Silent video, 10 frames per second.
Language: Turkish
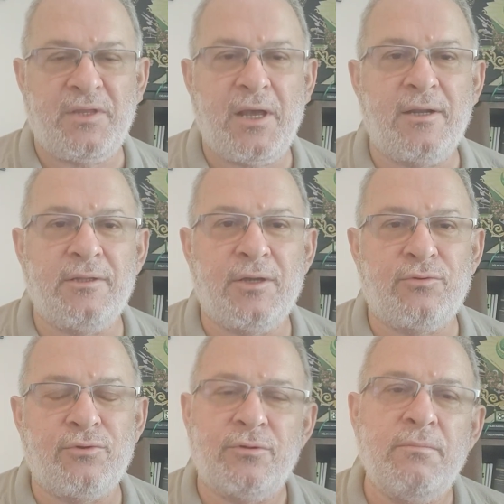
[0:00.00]

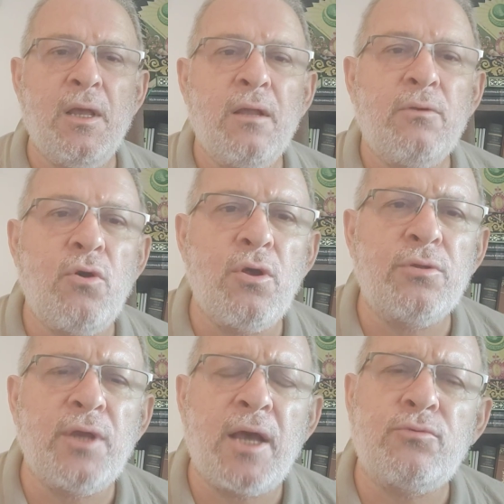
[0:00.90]
yanında dururum. Ne
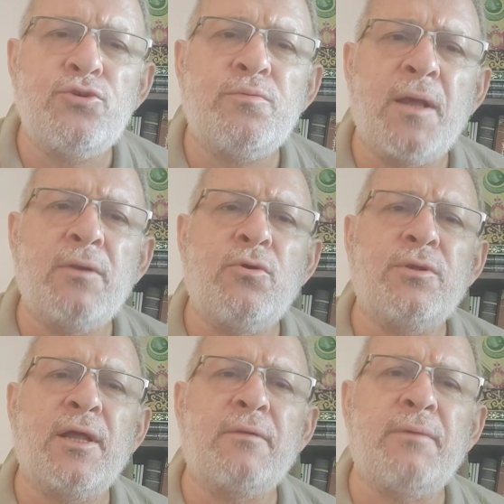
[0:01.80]
oldu ya düşmanın
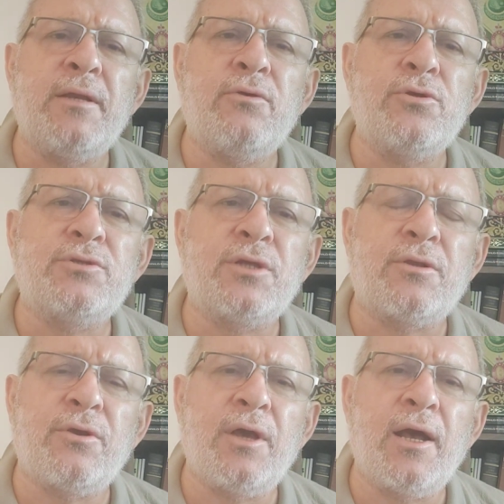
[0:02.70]
okları beni
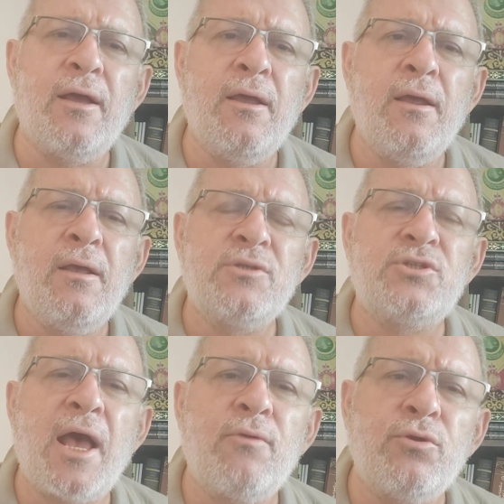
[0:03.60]
gösteriyor ya.
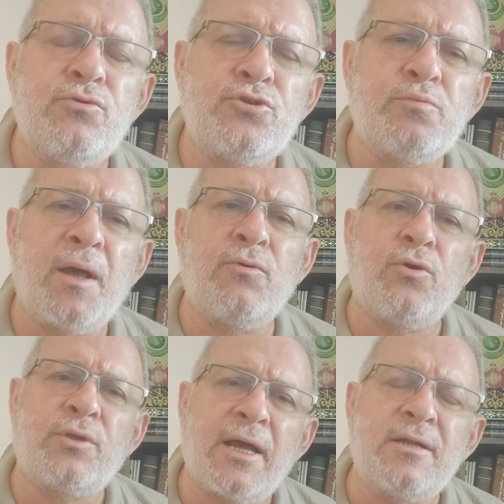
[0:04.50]
Sen o düşmana
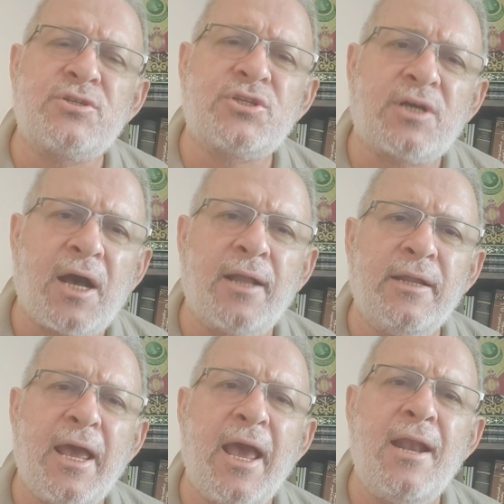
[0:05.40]
oklarını
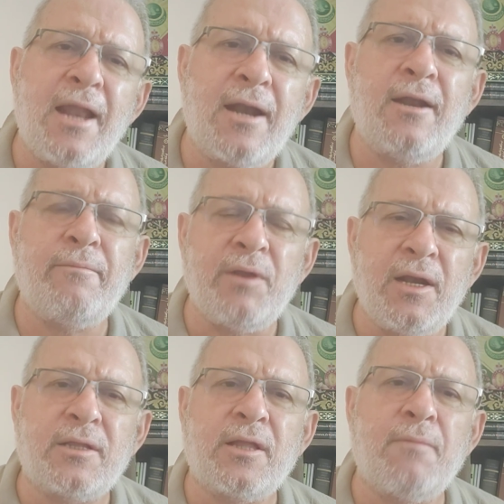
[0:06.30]
sıkan ellerle
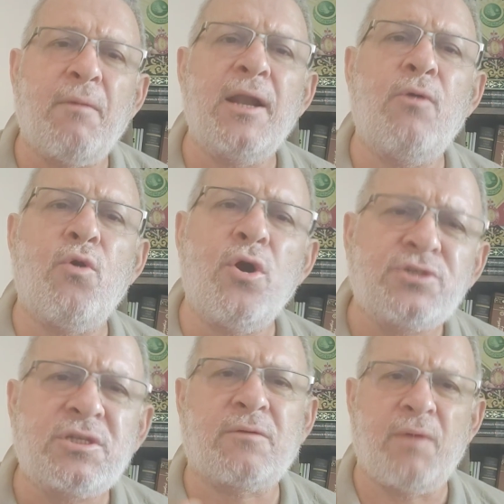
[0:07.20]
birlikte bana
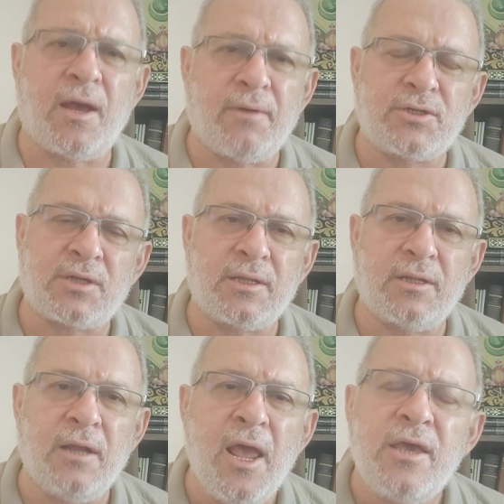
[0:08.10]
ok sıkmaya
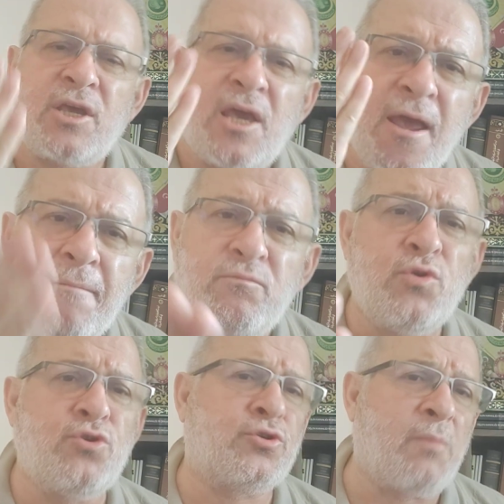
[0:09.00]
başladın.
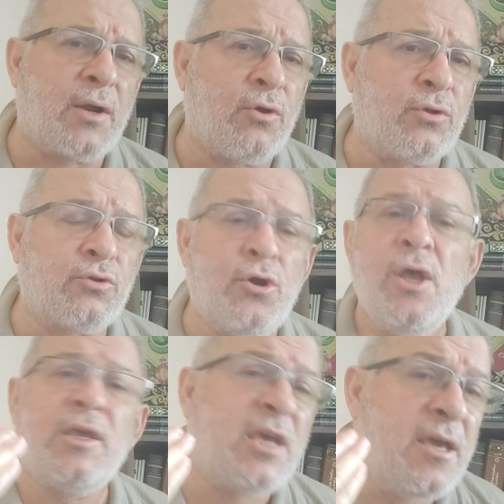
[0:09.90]
Kim düşman oldu?
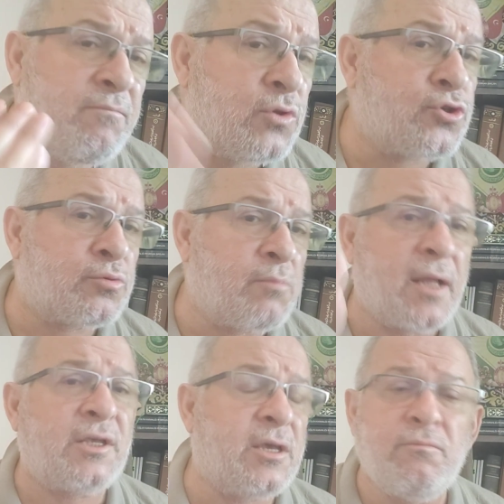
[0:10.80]
Kim
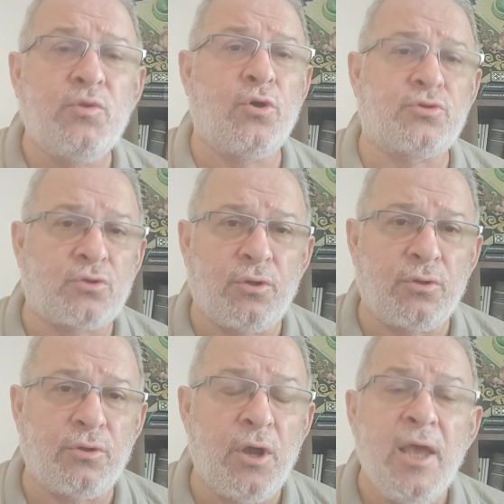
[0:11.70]
düşman, kim dost
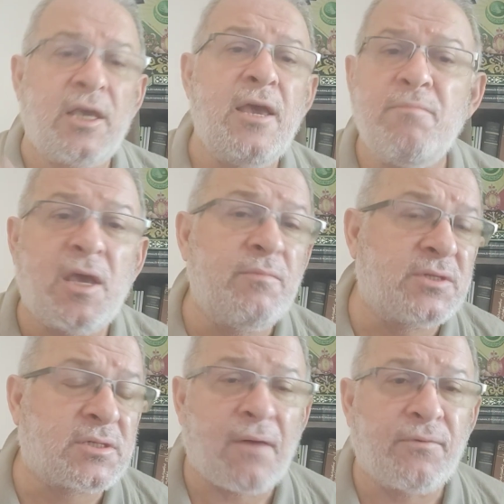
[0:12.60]
oldu? Kim
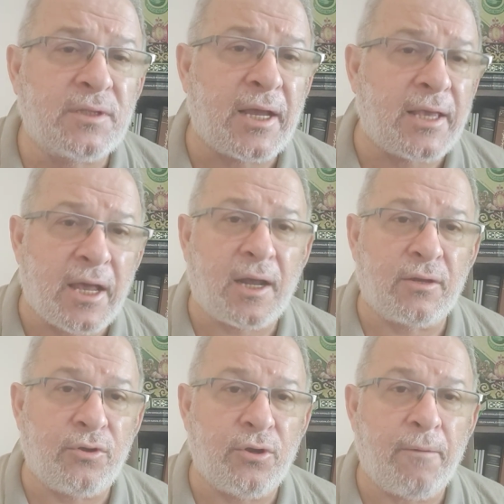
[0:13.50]
kimin safında yer
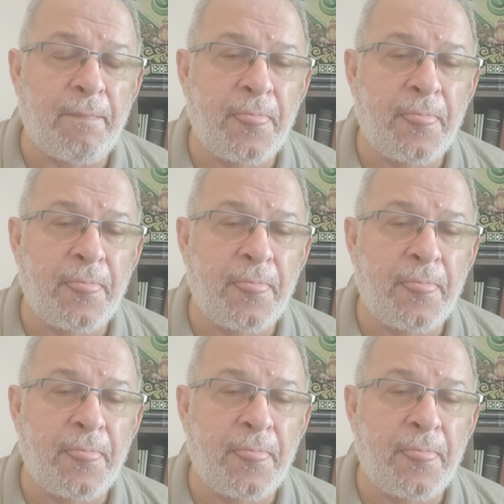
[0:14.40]
alıyor?